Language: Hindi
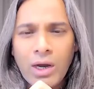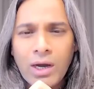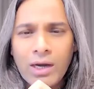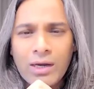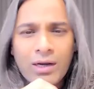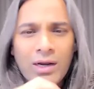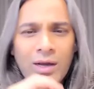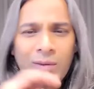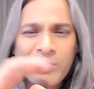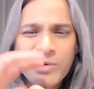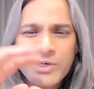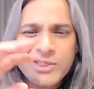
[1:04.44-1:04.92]

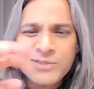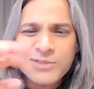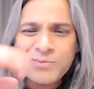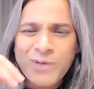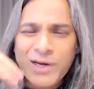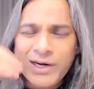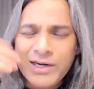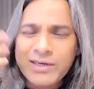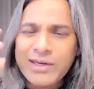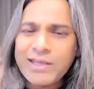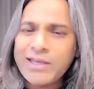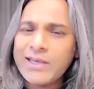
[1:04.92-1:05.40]
अगर आप
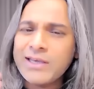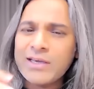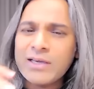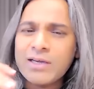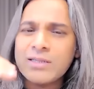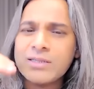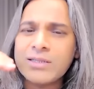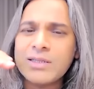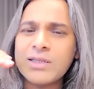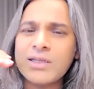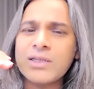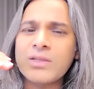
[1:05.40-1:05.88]
रिस्पेक्ट नहीं
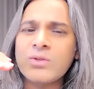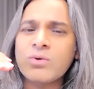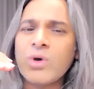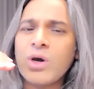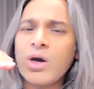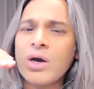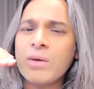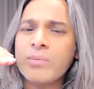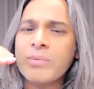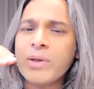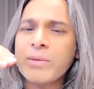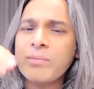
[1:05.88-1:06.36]
करते तो
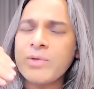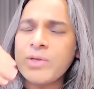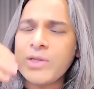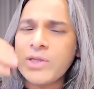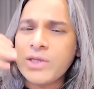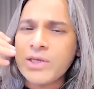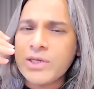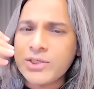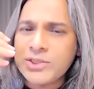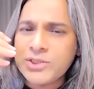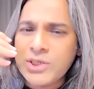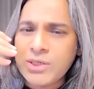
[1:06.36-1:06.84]
आप
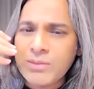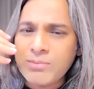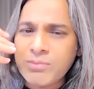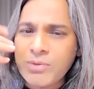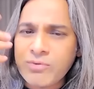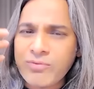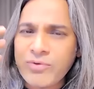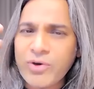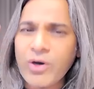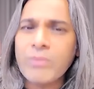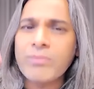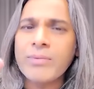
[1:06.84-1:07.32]
कम्युनिकेशन
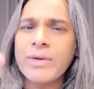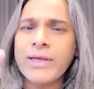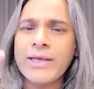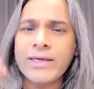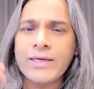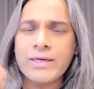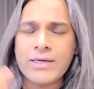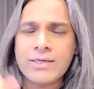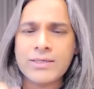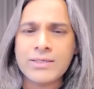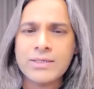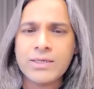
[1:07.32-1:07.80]
परफॉर्म नहीं
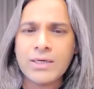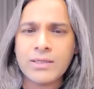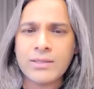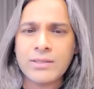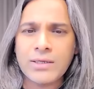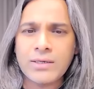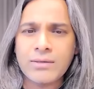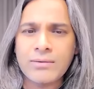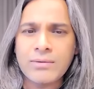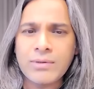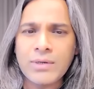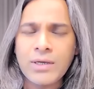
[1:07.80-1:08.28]
कर
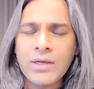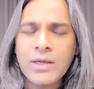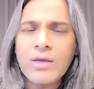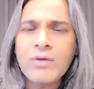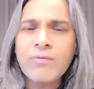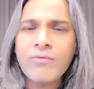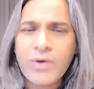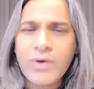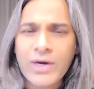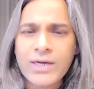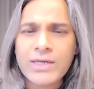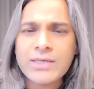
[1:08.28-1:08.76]
सकते
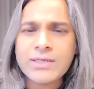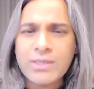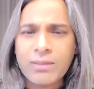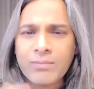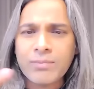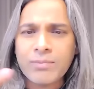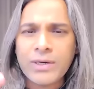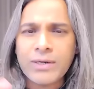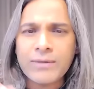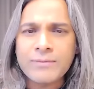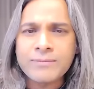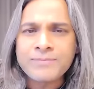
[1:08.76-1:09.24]
फॉर
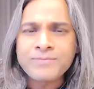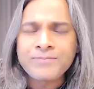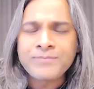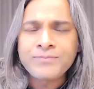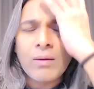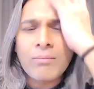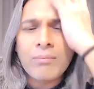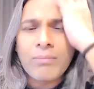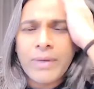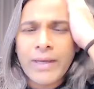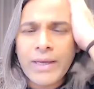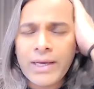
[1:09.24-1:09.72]
एग्जाम्पल
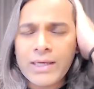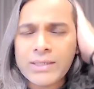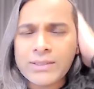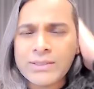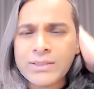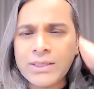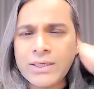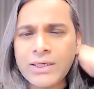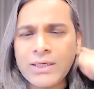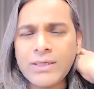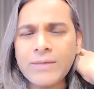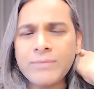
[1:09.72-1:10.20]
मैं
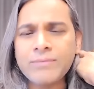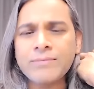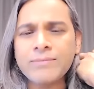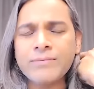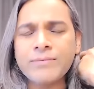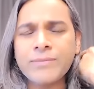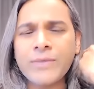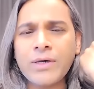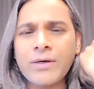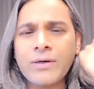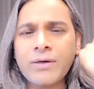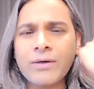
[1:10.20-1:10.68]
ऐसे ही
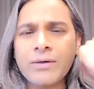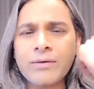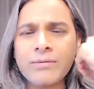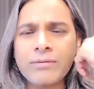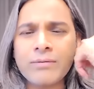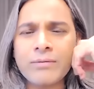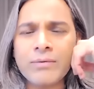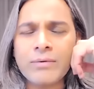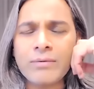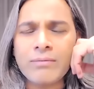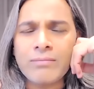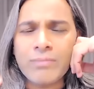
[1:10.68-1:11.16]
आ,
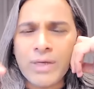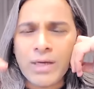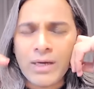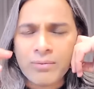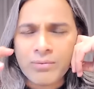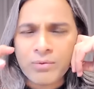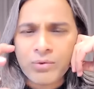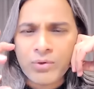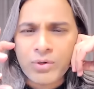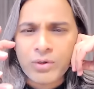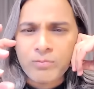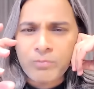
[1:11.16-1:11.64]
मैं
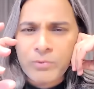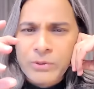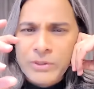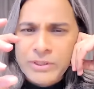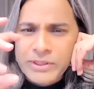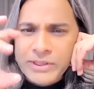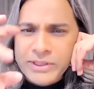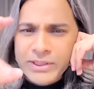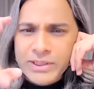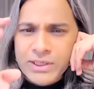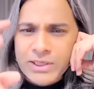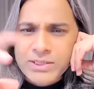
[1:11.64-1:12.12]
आपको
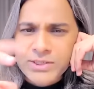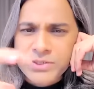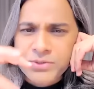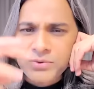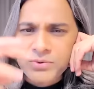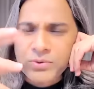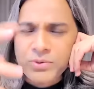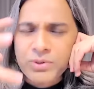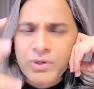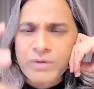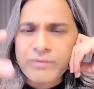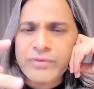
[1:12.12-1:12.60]
पोलिटिकल
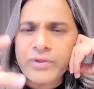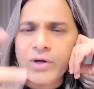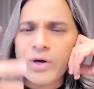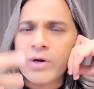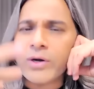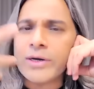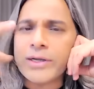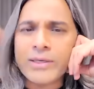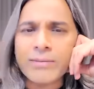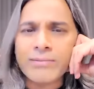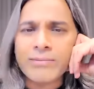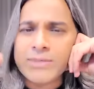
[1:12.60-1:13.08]
स्कूल ऑफ
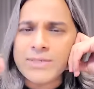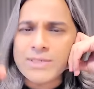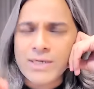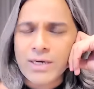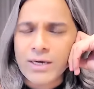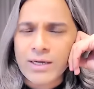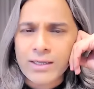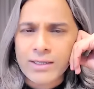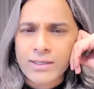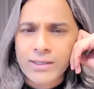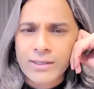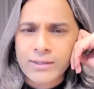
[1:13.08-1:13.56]
थॉट की
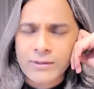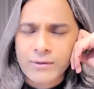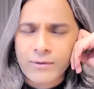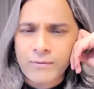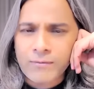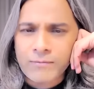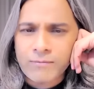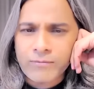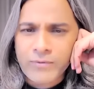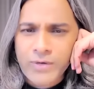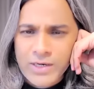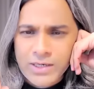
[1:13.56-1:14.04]
मिसाल देता हूँ
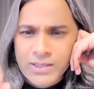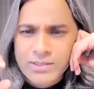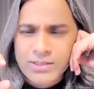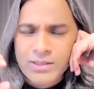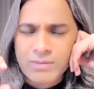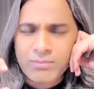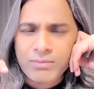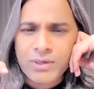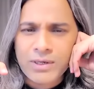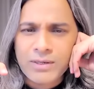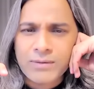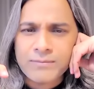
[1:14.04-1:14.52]
फॉर
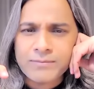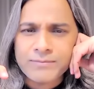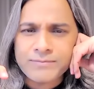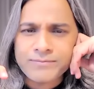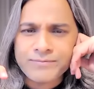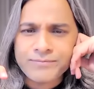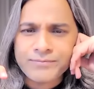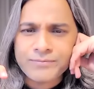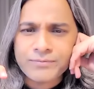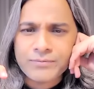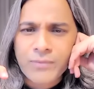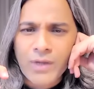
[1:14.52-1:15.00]
एग्जाम्पल
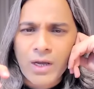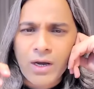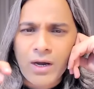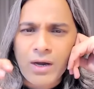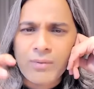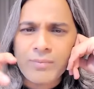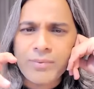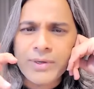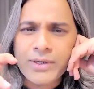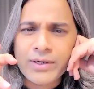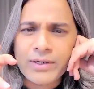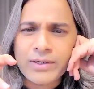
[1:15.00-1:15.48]

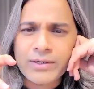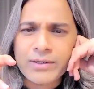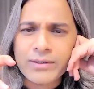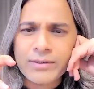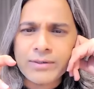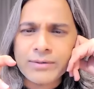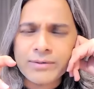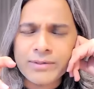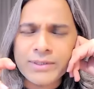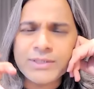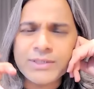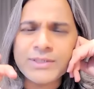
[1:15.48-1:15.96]
आप एक
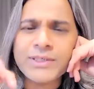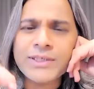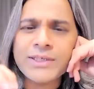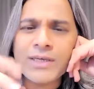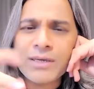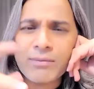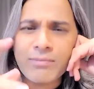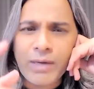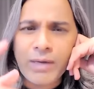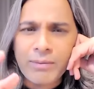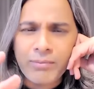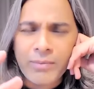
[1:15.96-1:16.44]
किसी
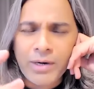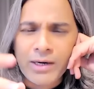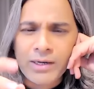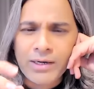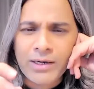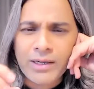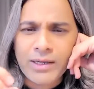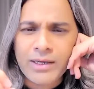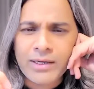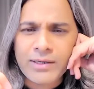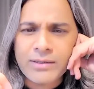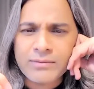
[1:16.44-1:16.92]
के
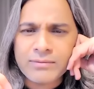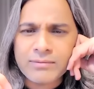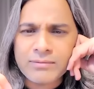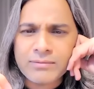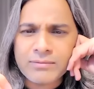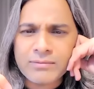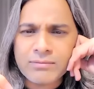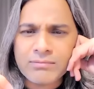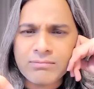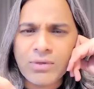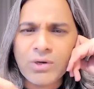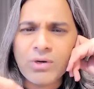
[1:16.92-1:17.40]
मेहमान गए
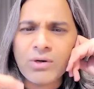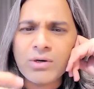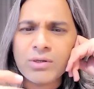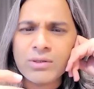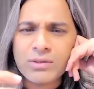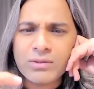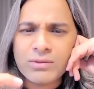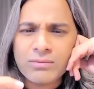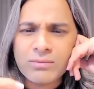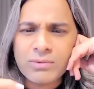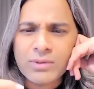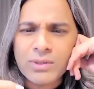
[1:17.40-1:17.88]

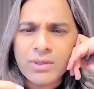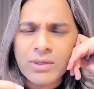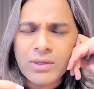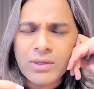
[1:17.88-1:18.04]
बहुत